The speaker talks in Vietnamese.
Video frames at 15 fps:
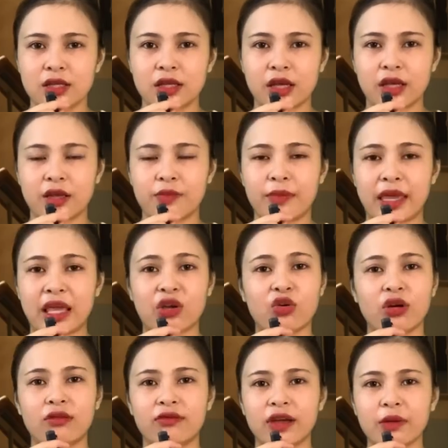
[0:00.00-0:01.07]
thì mẹ
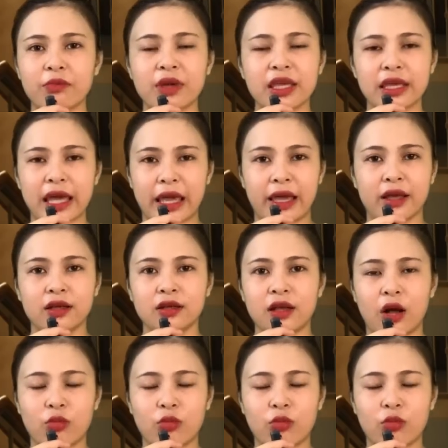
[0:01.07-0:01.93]
của anh Phát mới cản,